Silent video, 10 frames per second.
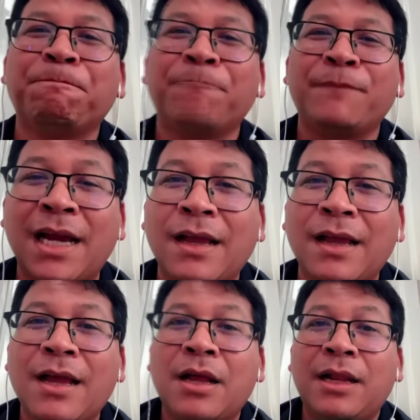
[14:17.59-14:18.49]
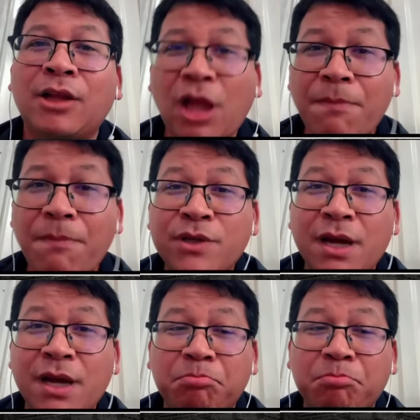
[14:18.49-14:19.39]
นะแล้วท็อปนิวจะ
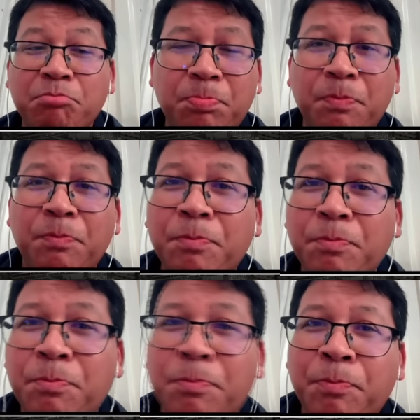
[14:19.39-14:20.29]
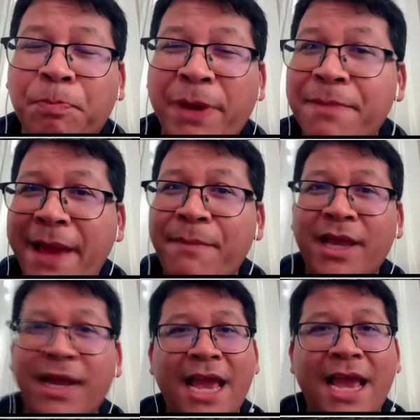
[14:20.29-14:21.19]
เปลี่ยนแปลงไปยัง
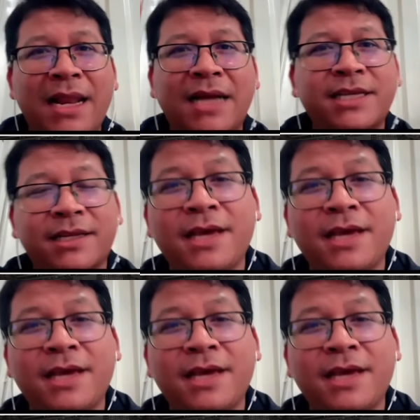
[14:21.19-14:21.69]
ไงไหมหลังจากนี้